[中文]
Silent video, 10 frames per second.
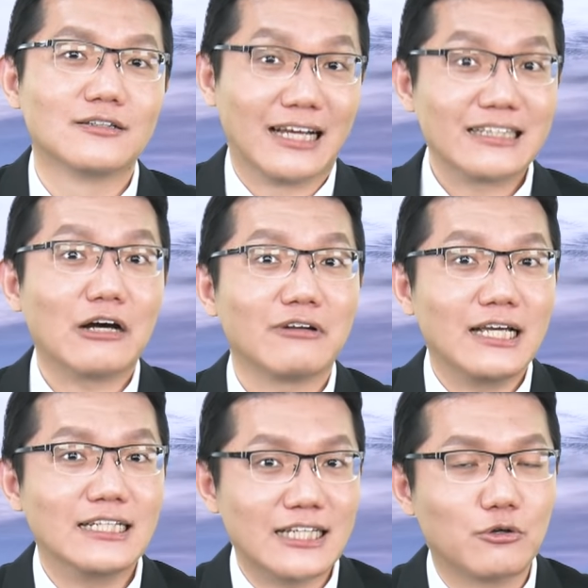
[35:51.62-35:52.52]
难道那
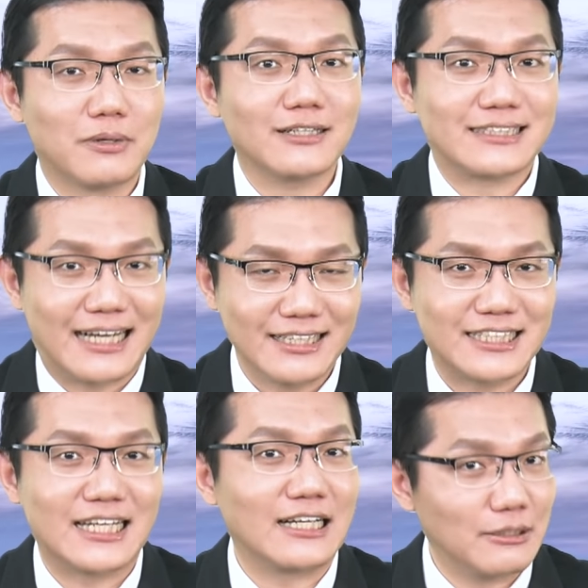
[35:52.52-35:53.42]
一些股票涨
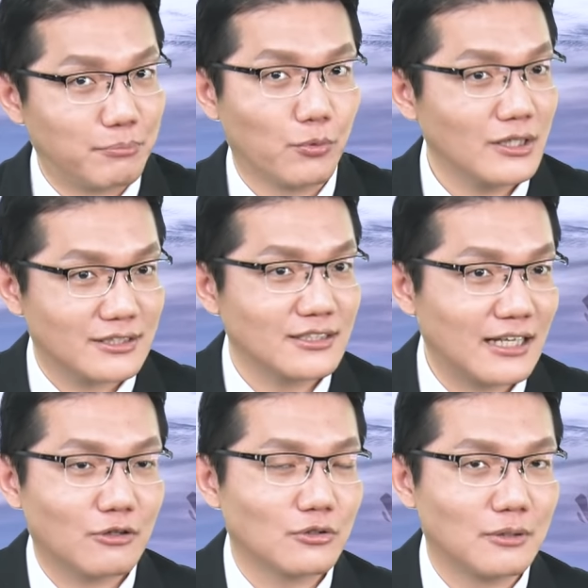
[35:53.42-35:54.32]
起啊？你不会知
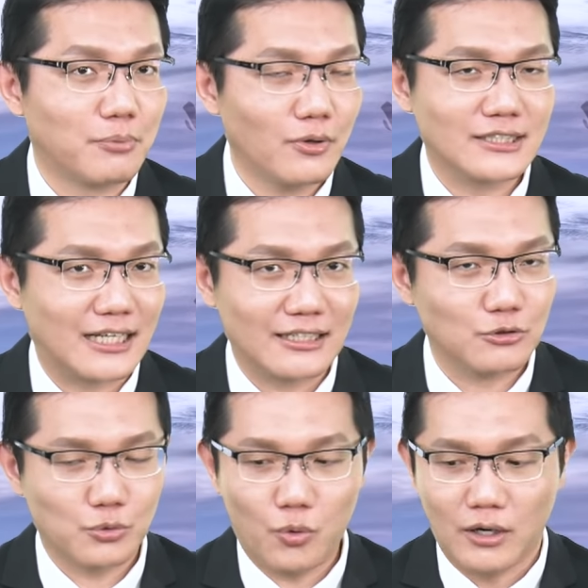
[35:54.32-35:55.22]
道，你不会想
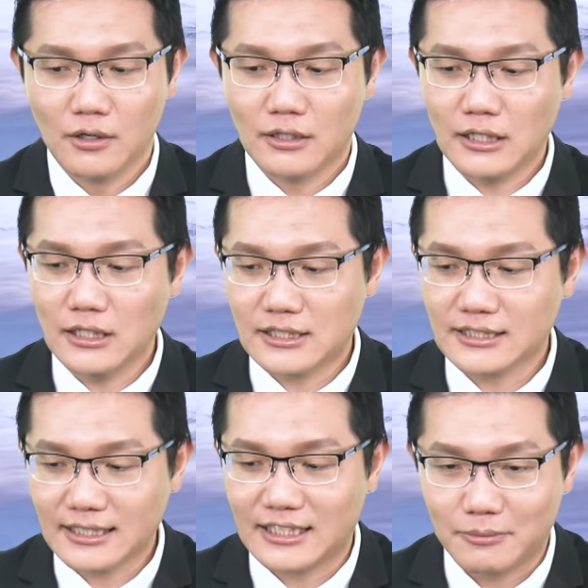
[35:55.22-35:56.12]
到说哇，那一
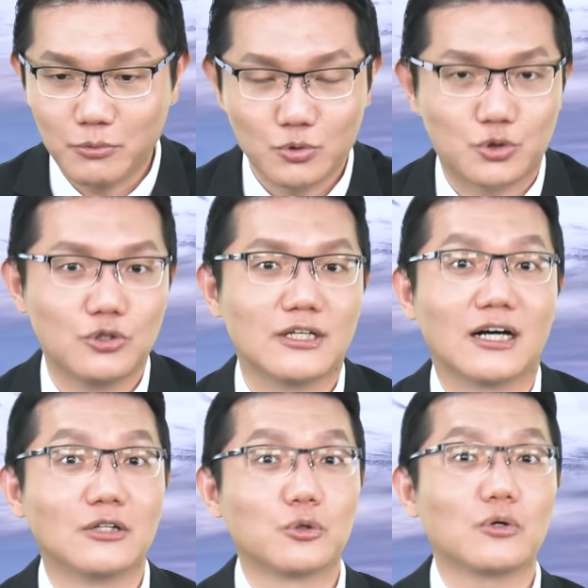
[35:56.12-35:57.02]
些在底部区的
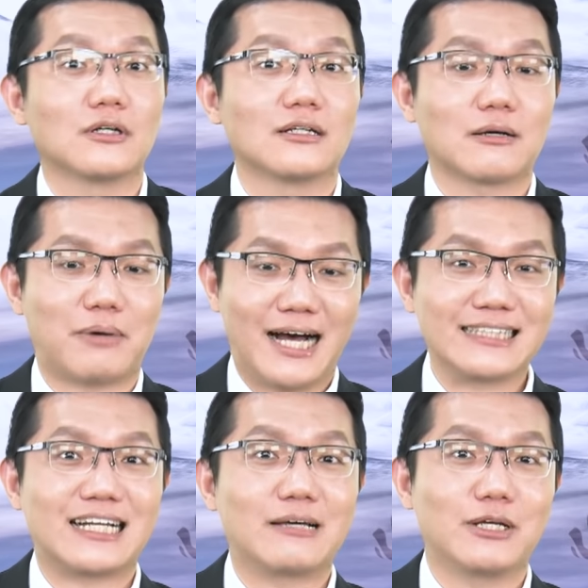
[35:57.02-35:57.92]
很多人，那个
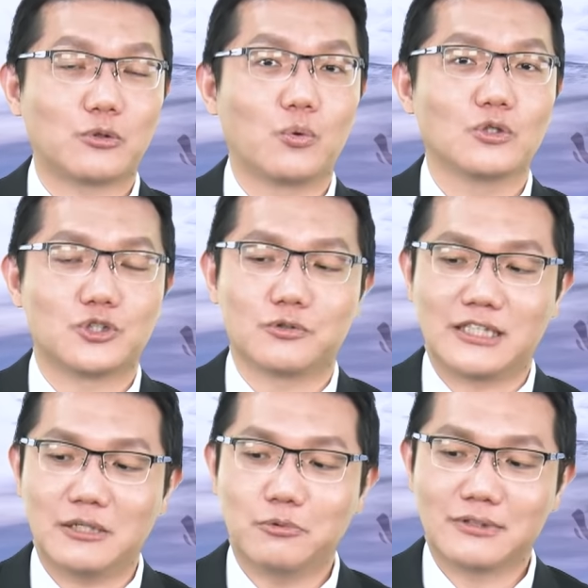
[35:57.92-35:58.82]
趴在那边多久？
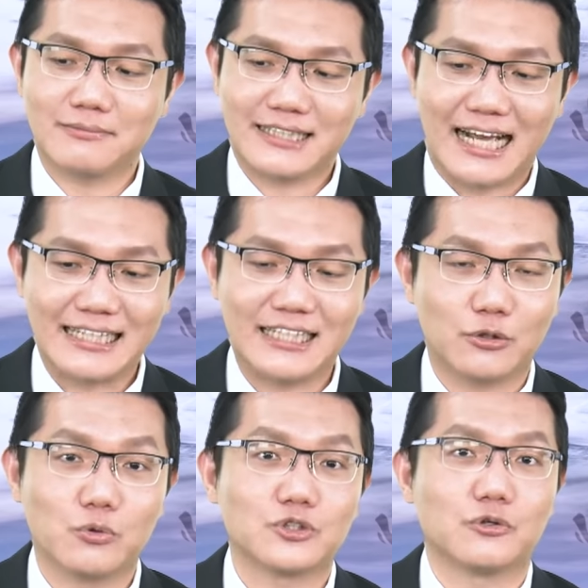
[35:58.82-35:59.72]
底部他们打底
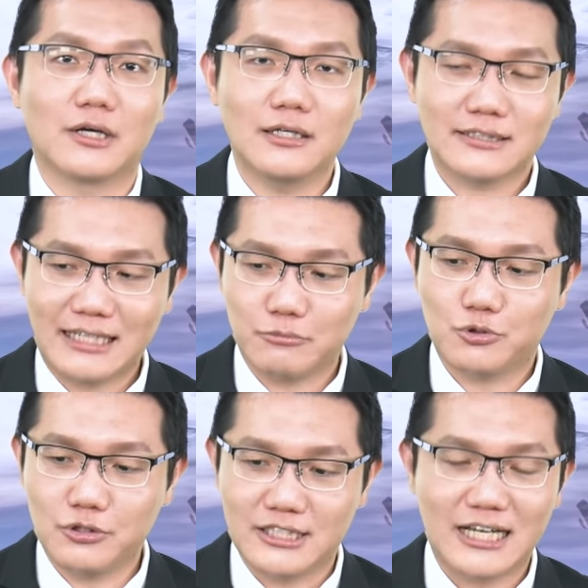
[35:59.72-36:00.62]
多久？哎，上不
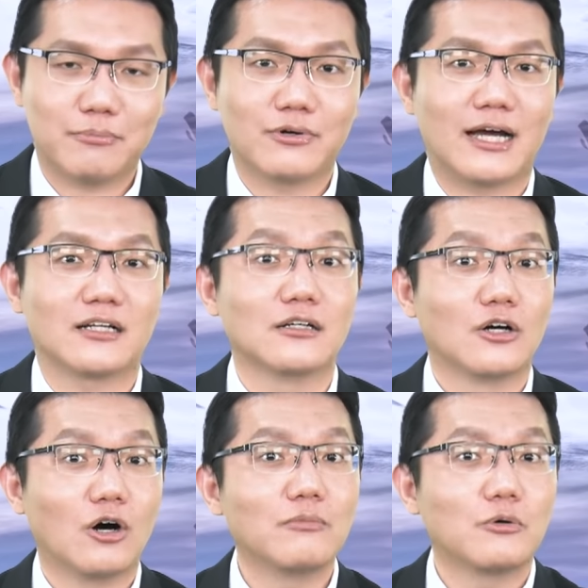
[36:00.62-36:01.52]
去也下不来的，
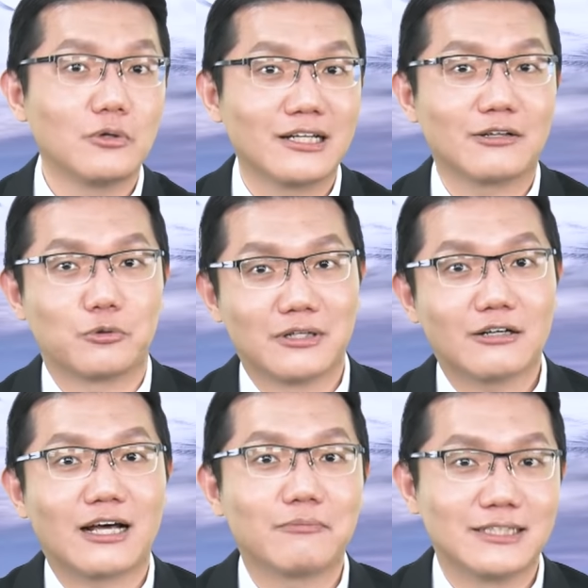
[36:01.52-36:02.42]
后面会轮轮
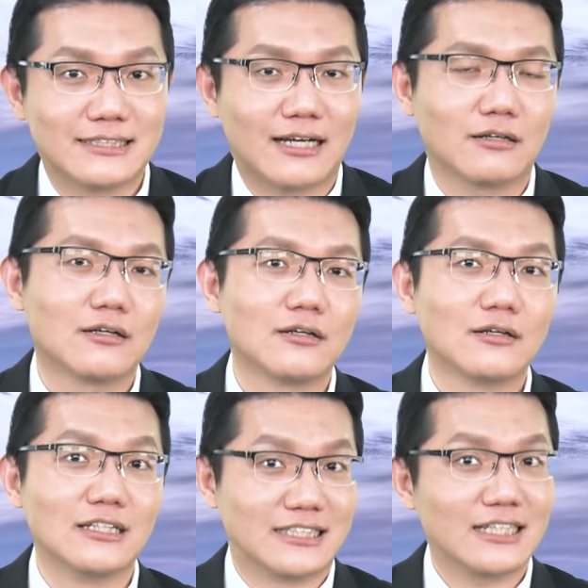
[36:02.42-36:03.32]
到他们涨。
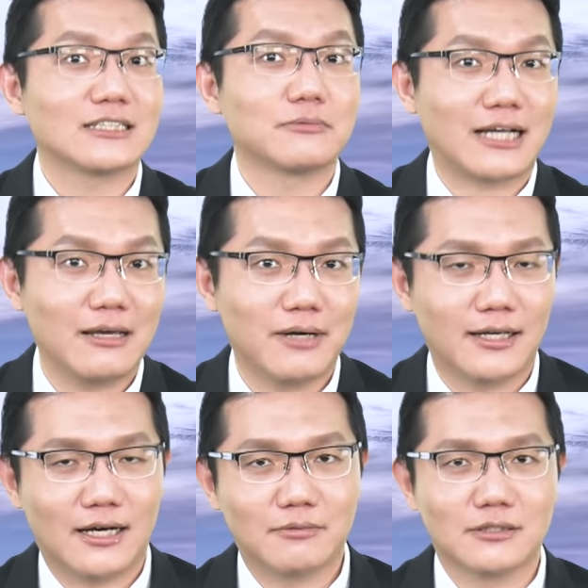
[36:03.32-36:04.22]
你现在是不是该
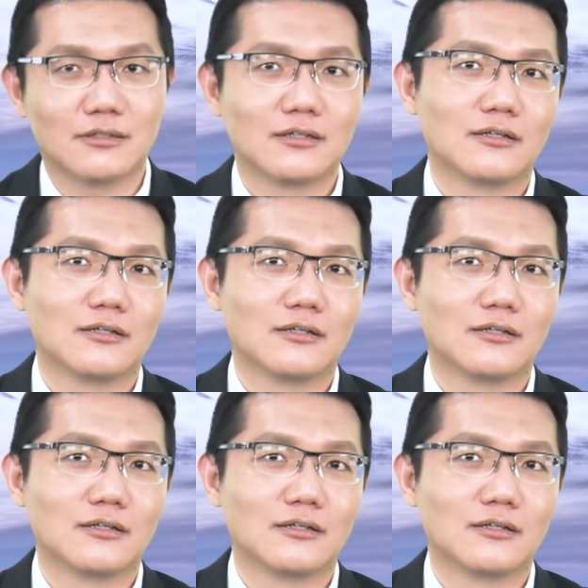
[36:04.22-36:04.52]
买他们？